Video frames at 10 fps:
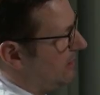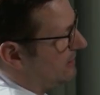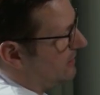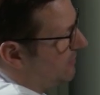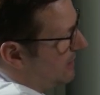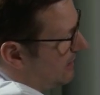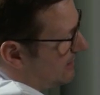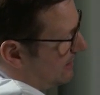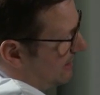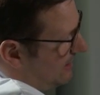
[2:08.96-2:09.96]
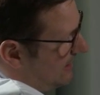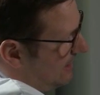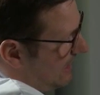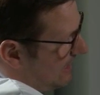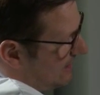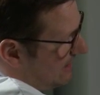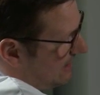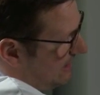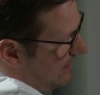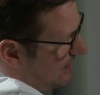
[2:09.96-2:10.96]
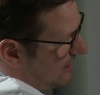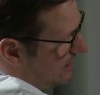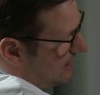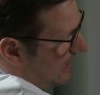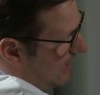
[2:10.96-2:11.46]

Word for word: Hier sieht man, dass die ganze Dicke des